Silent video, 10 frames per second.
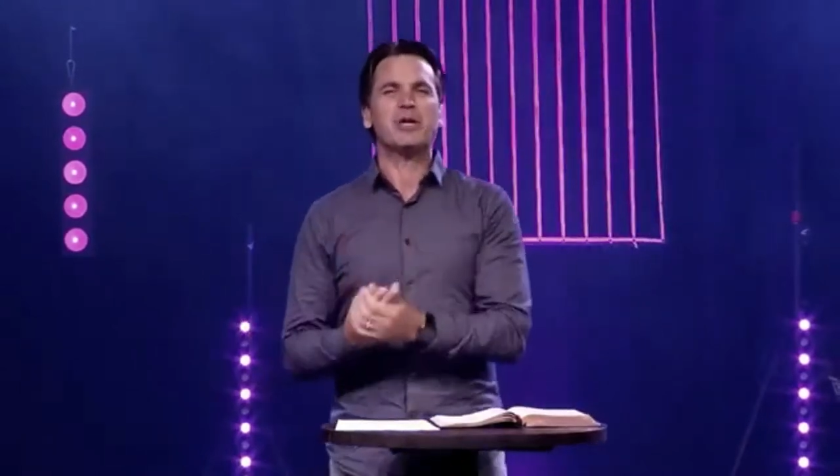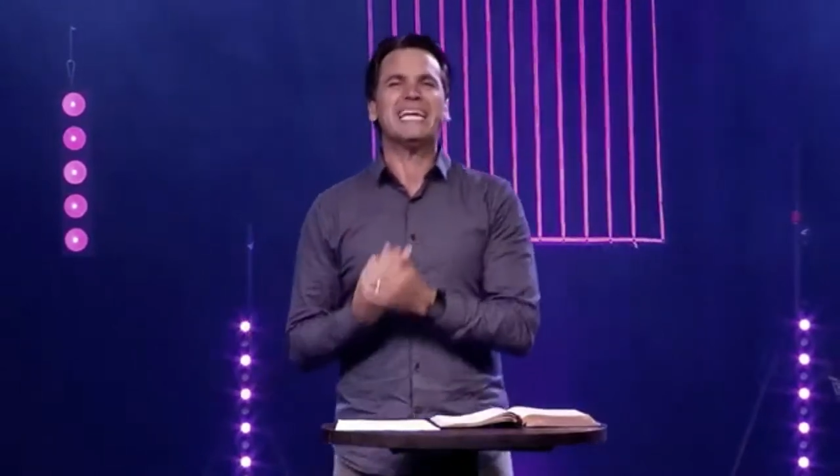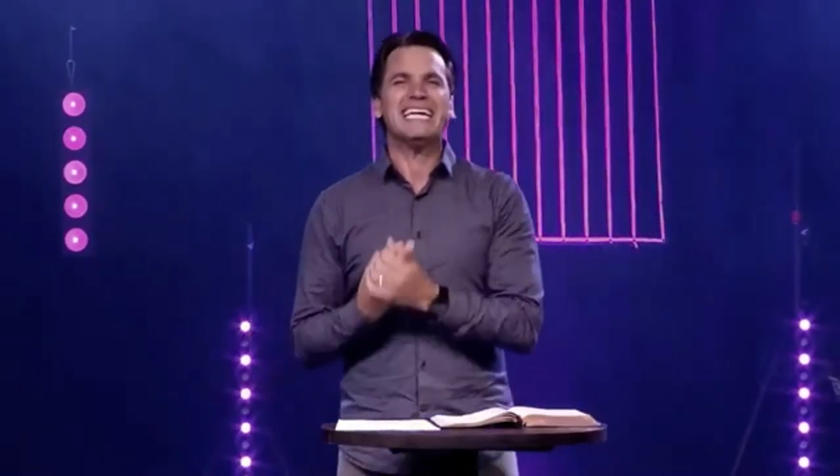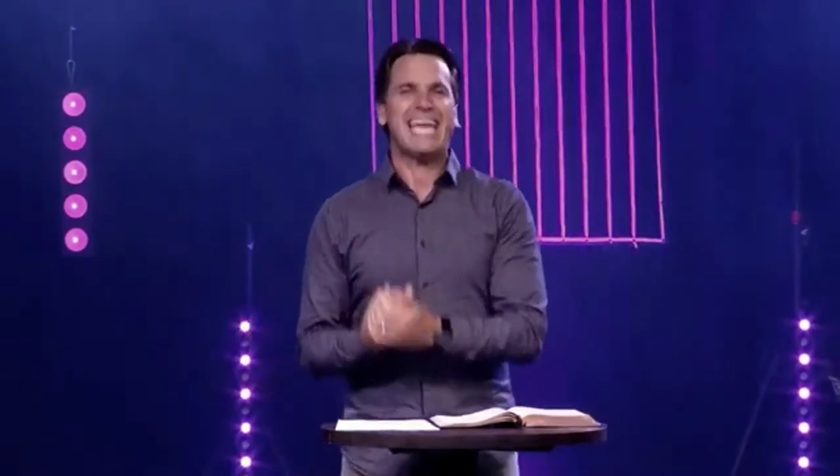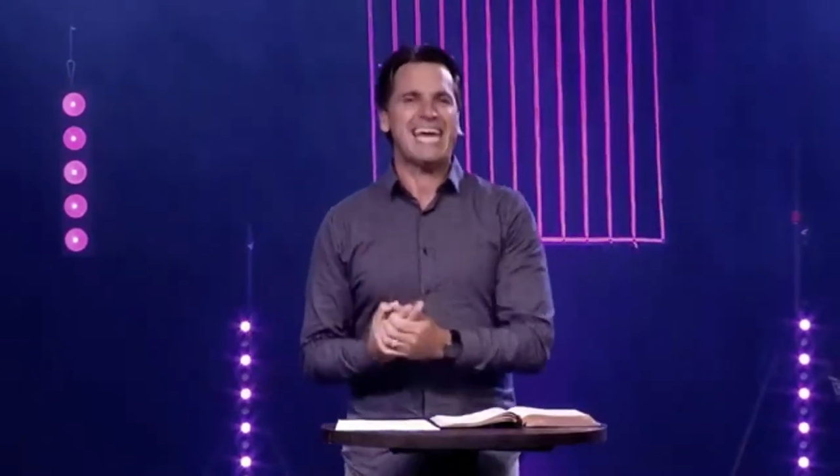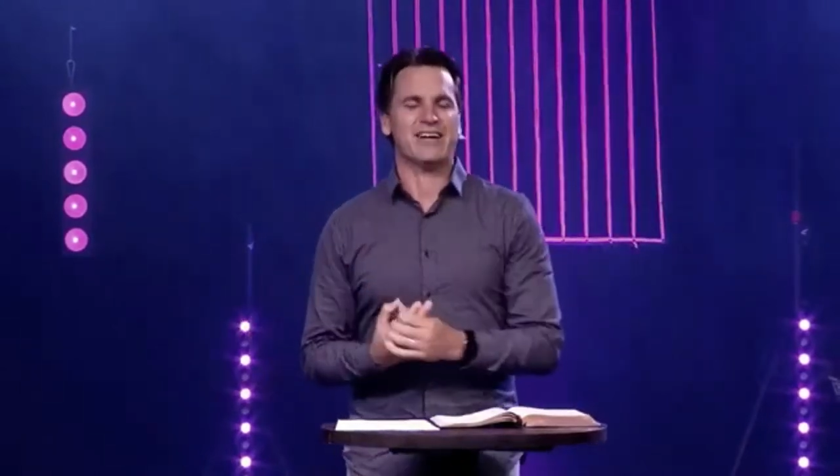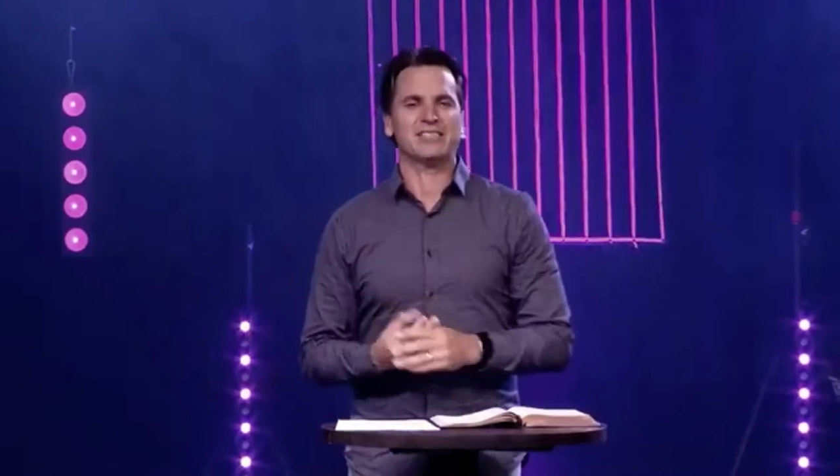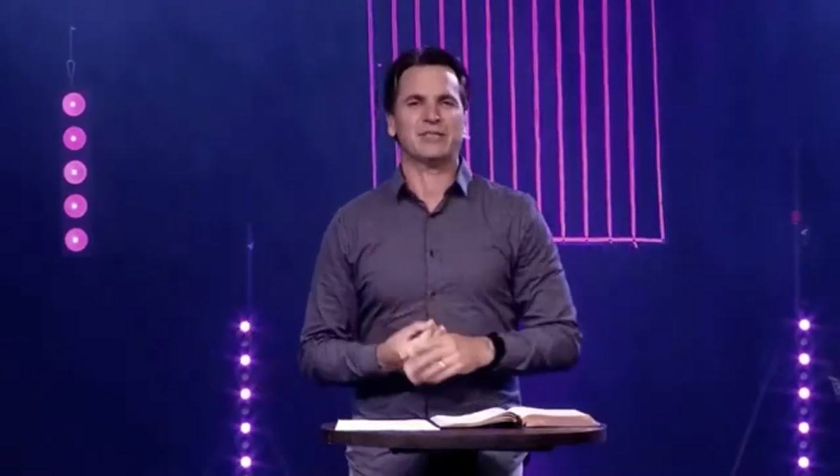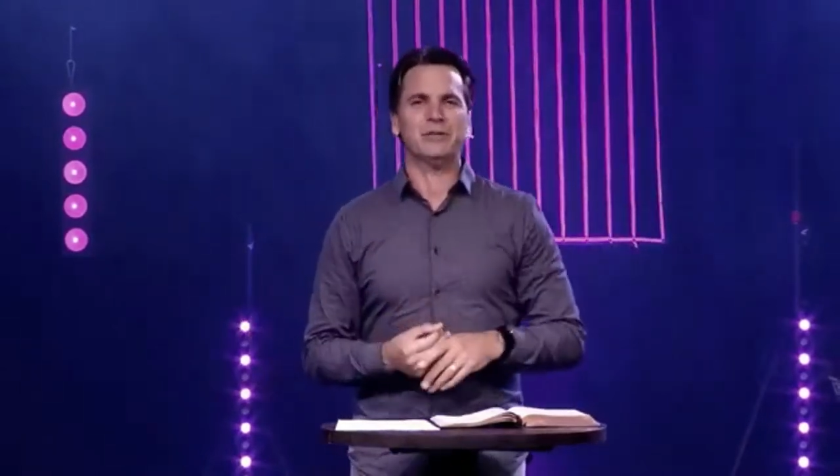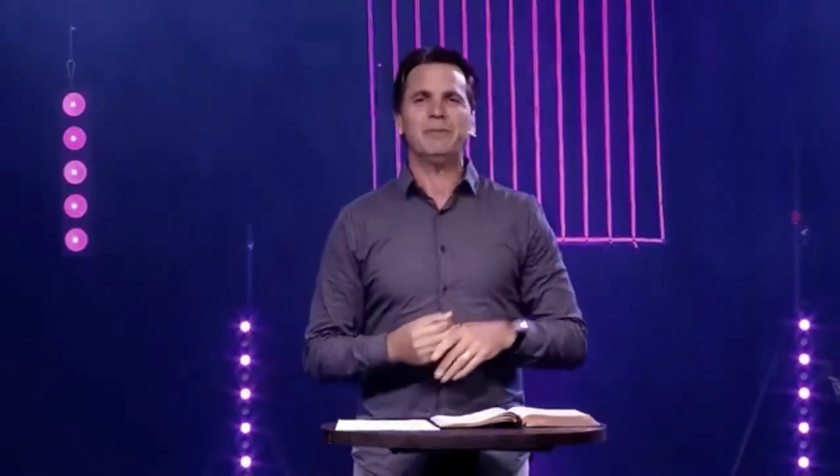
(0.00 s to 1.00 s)
A gente
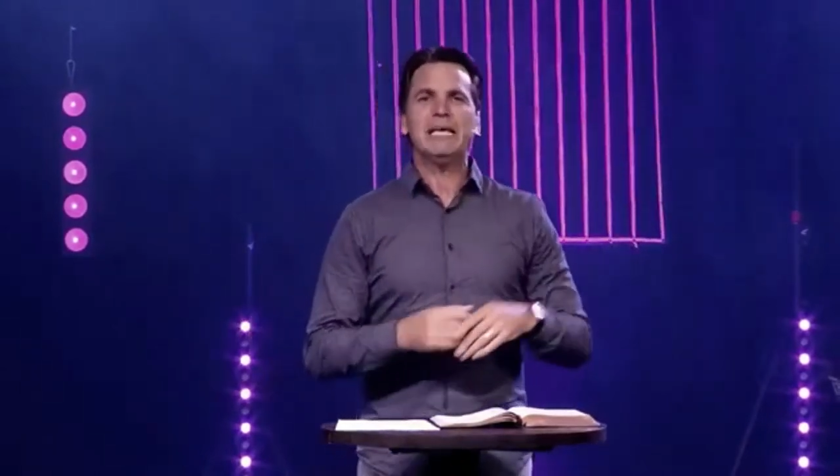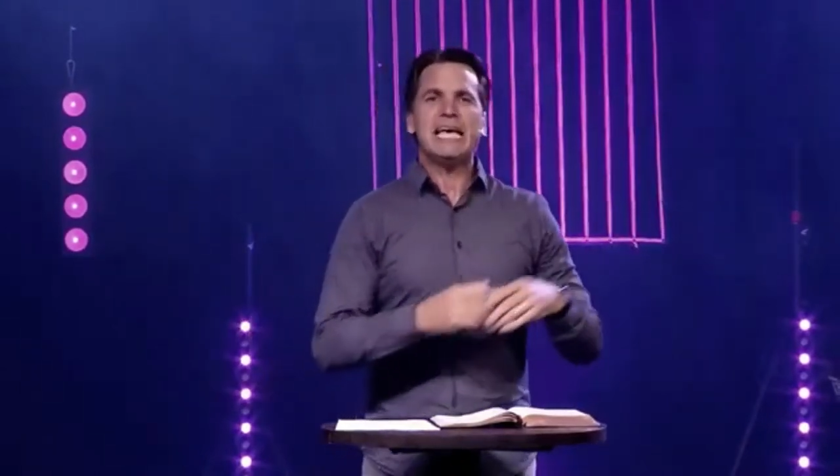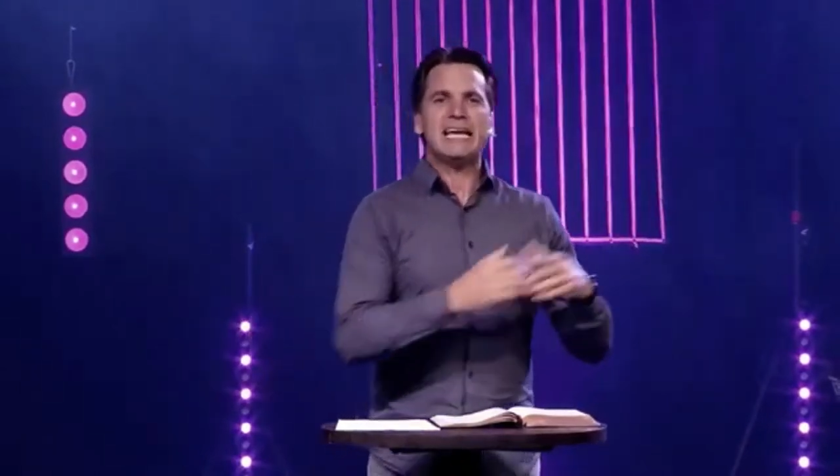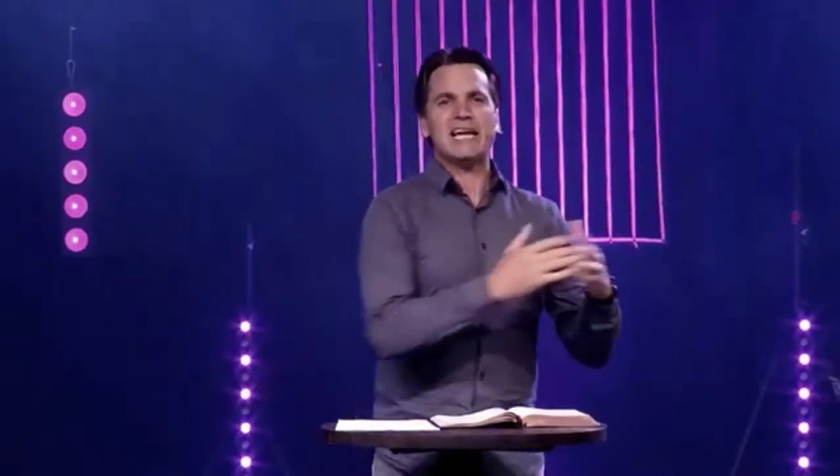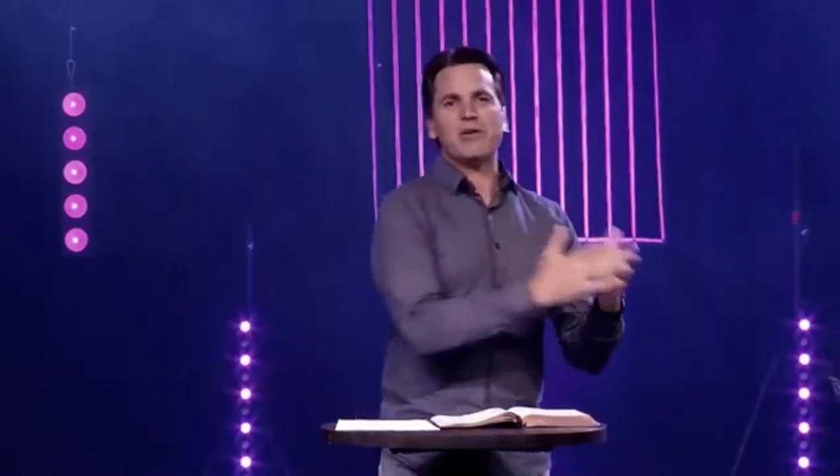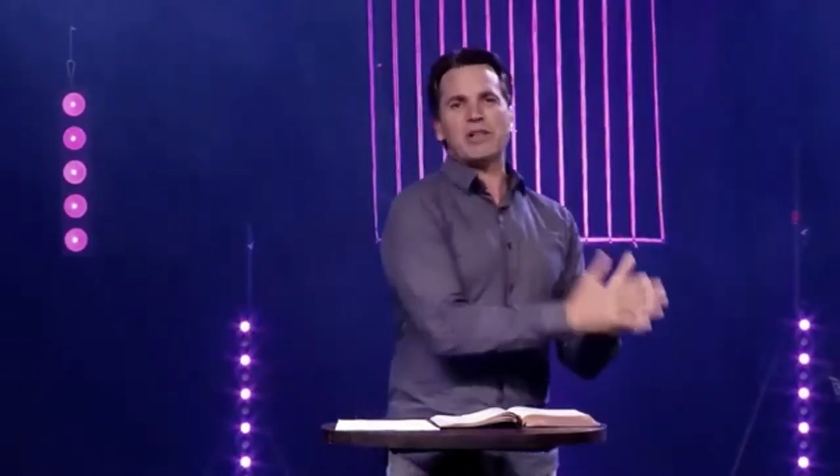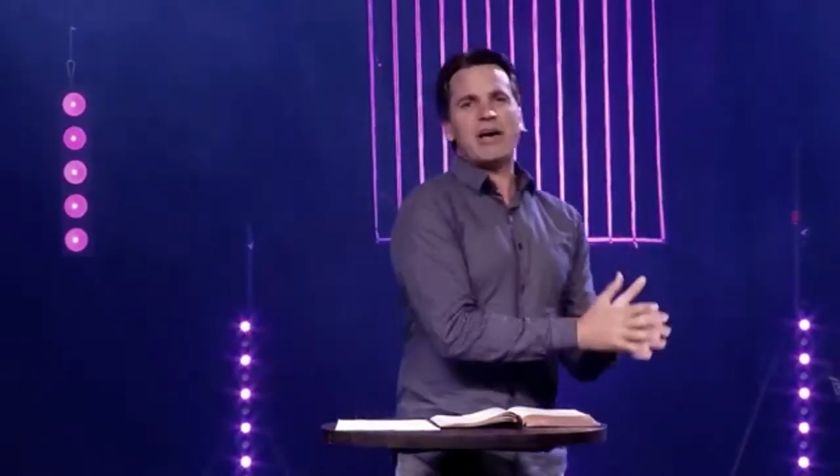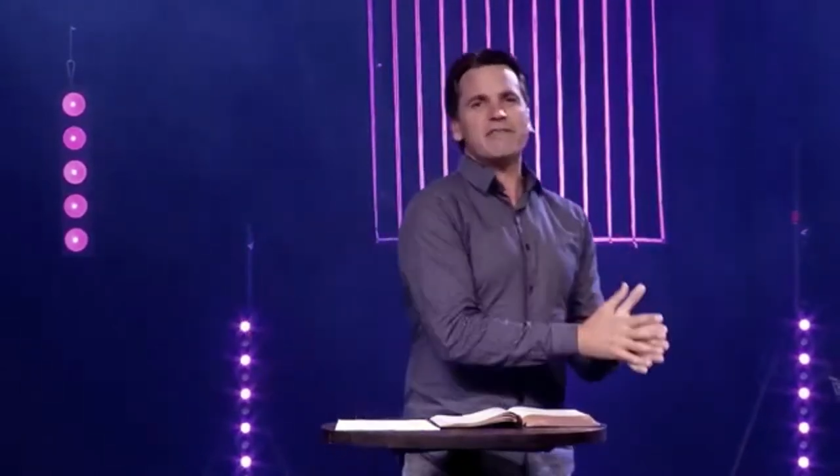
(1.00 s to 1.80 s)
agradece porque o Senhor nos